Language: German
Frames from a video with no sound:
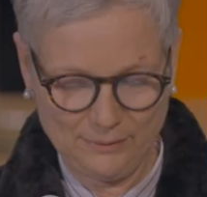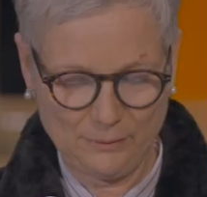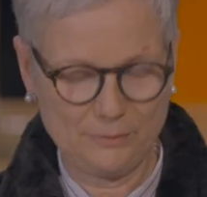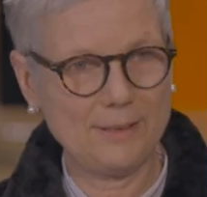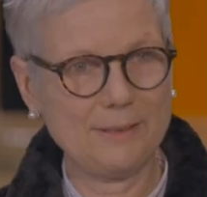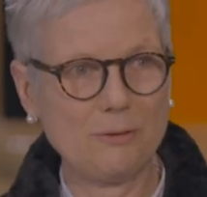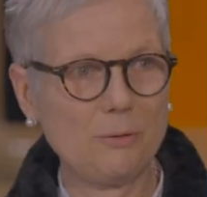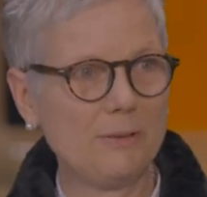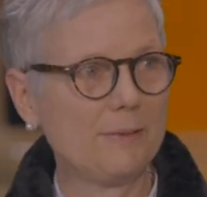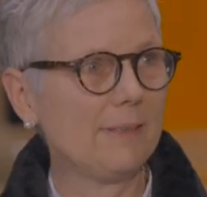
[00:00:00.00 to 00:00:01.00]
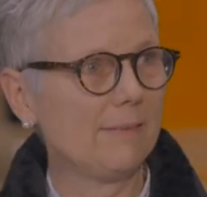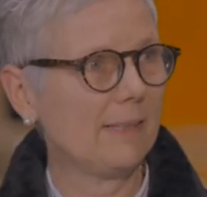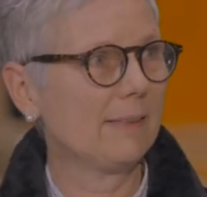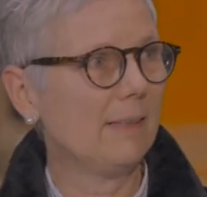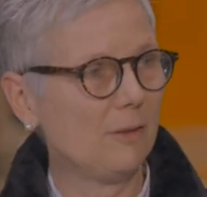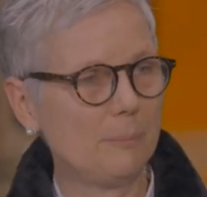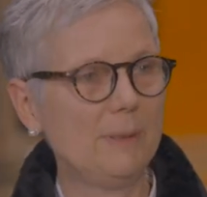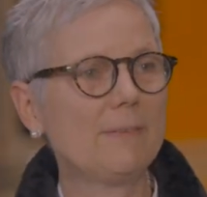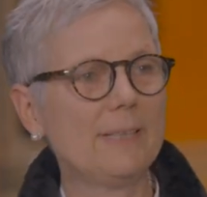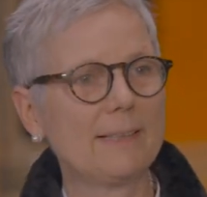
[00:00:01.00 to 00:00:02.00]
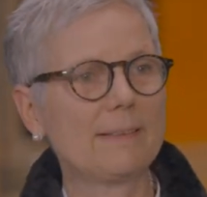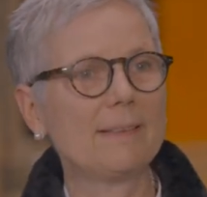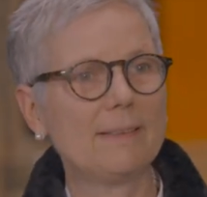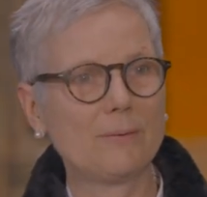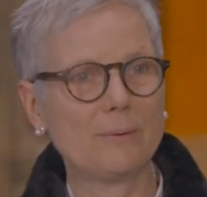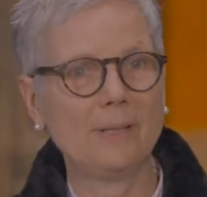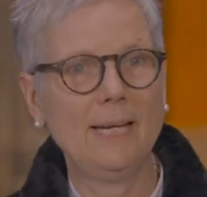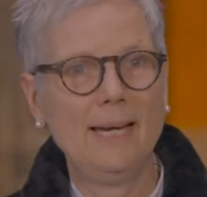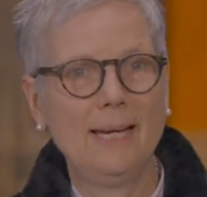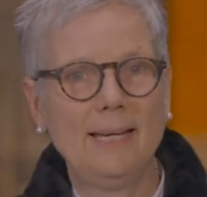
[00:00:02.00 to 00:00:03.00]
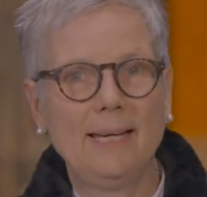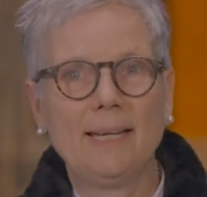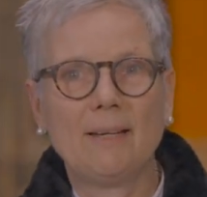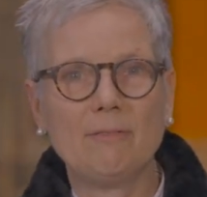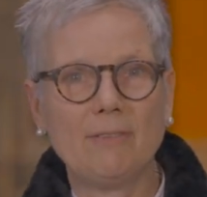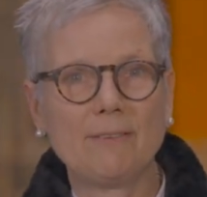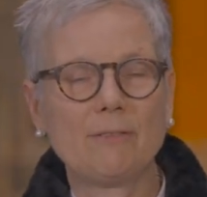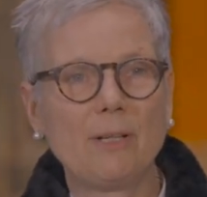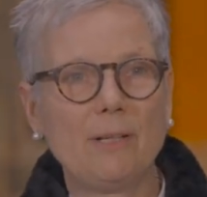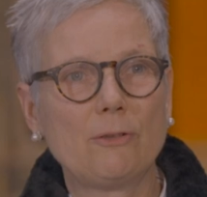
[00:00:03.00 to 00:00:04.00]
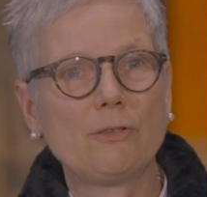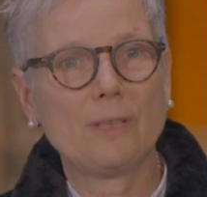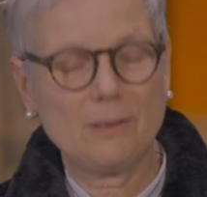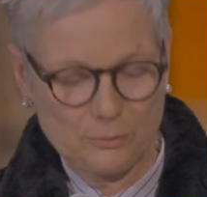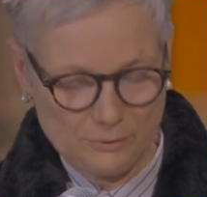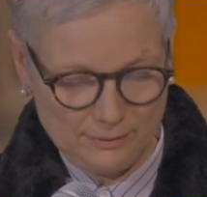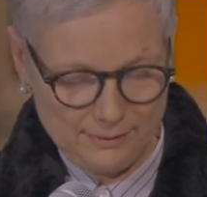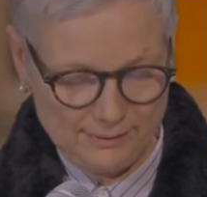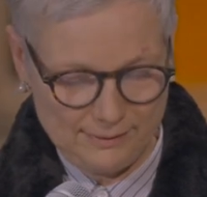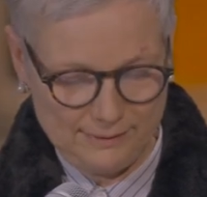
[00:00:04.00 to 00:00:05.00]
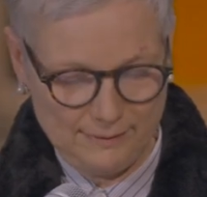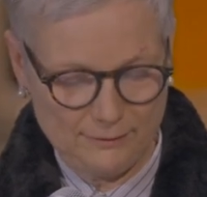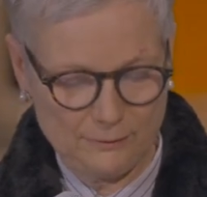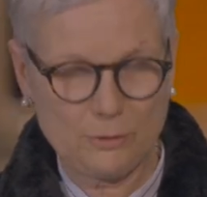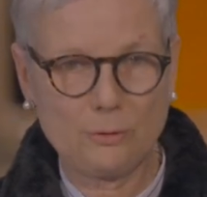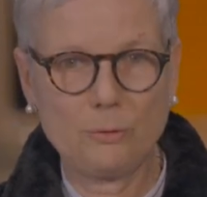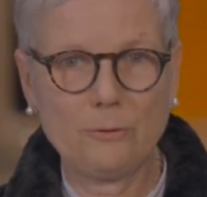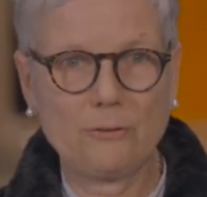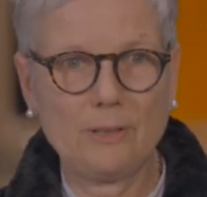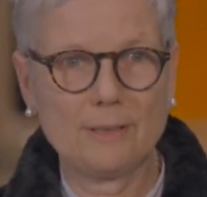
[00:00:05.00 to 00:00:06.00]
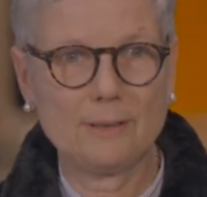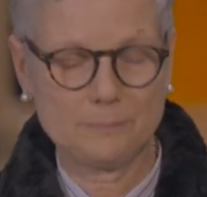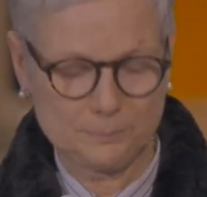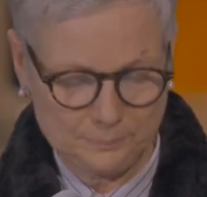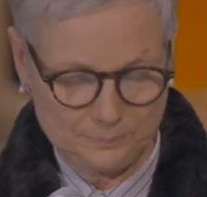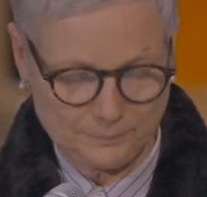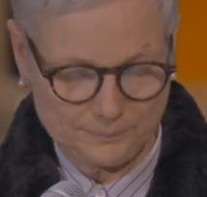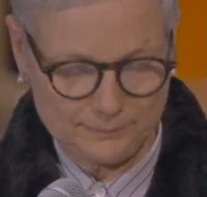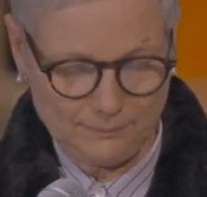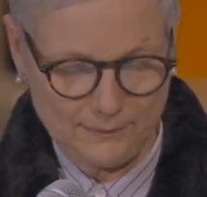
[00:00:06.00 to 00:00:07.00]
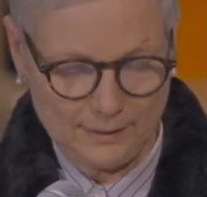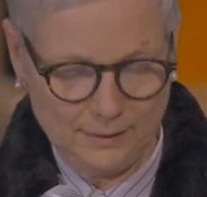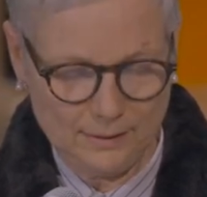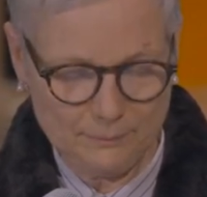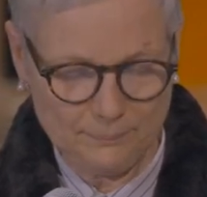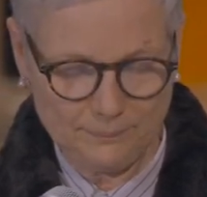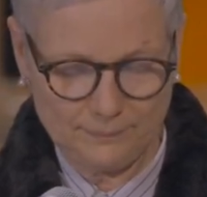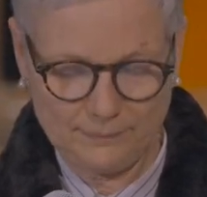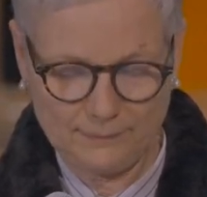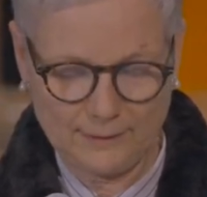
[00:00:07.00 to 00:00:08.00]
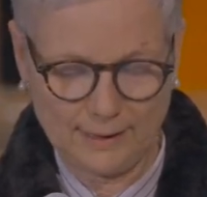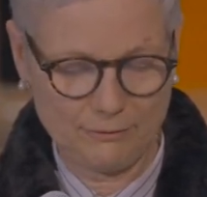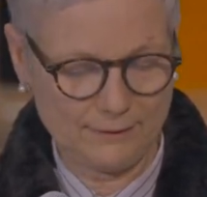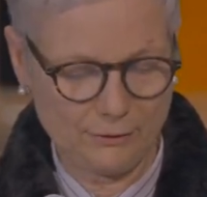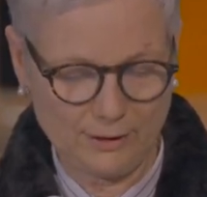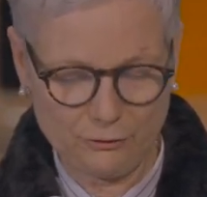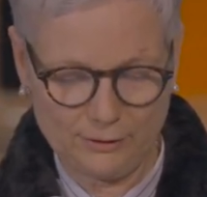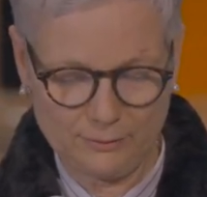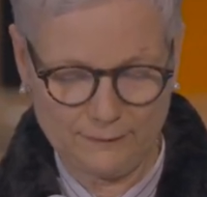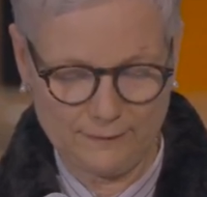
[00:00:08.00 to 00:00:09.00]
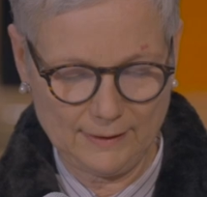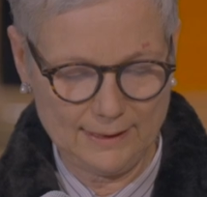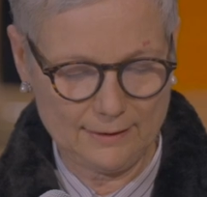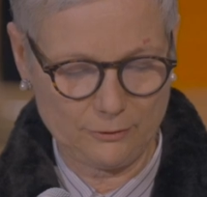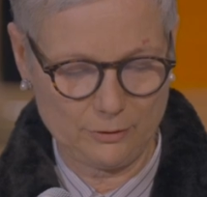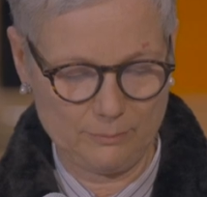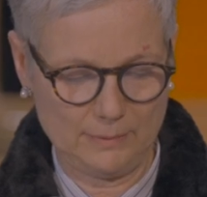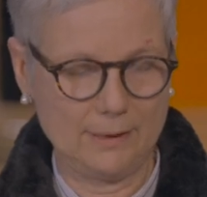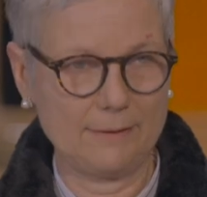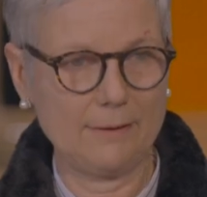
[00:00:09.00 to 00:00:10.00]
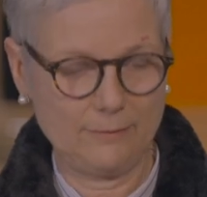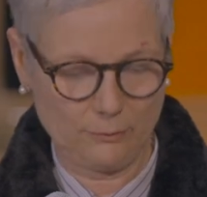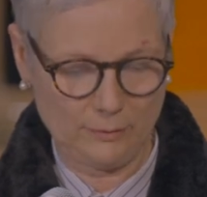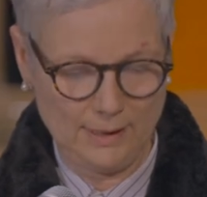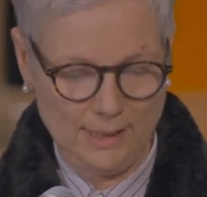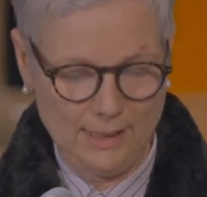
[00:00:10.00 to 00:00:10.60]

und dann natürlich in Gedanken auch mitdenkt, also was für Ausstellungen diese Künstlerin, ähm, an was für Ausstellungen sie teilgenommen hat. Also